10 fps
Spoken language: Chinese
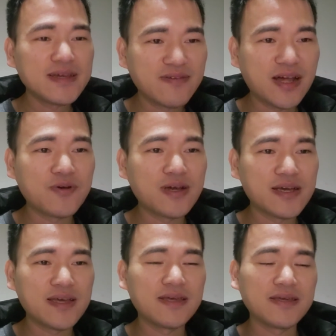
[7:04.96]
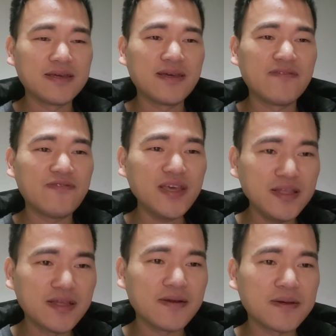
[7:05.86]
个法官给给
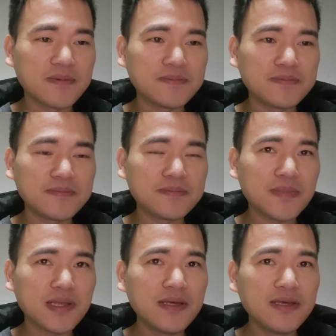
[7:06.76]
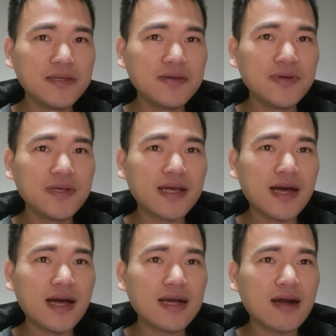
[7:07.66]
废掉了，因为
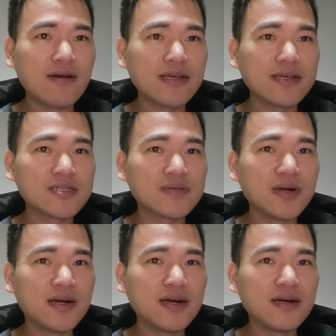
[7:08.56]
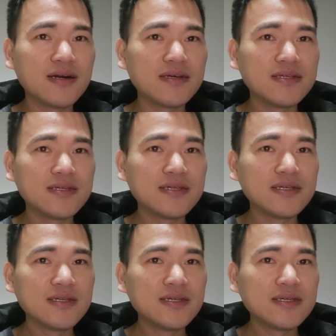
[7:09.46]
他搞了一个什么
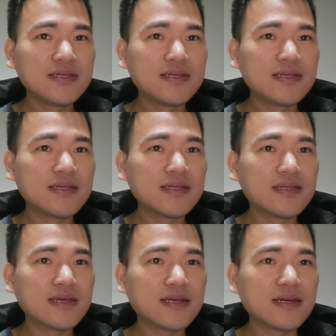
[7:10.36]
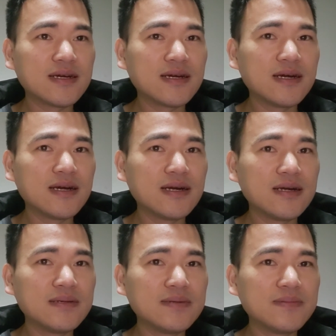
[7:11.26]
那
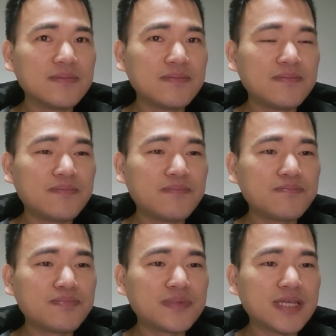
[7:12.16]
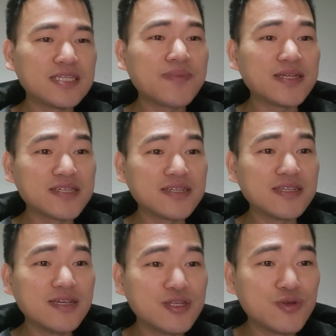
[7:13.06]
个他是把整个
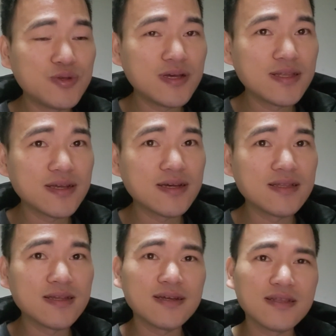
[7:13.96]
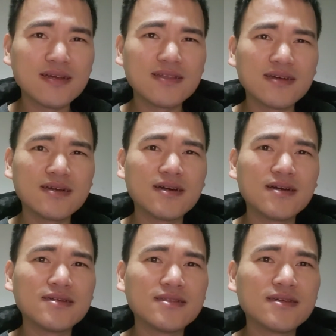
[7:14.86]
特区的那个那个那个那
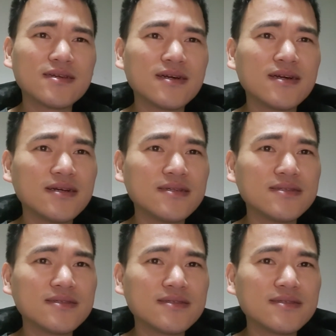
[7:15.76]
个那个。